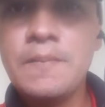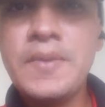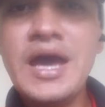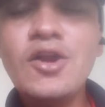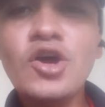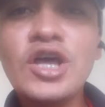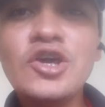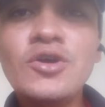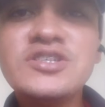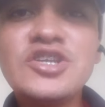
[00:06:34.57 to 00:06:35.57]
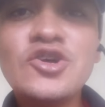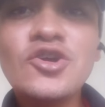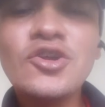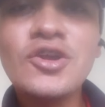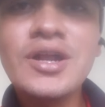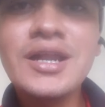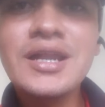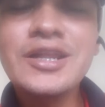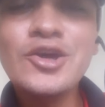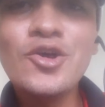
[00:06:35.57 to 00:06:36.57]
Vean lo que dijo el señor
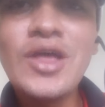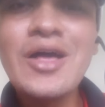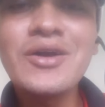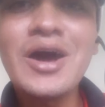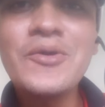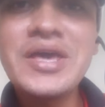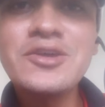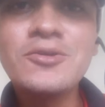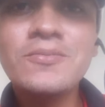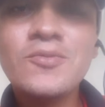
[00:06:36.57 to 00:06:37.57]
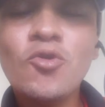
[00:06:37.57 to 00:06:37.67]
Diosdado Cabello,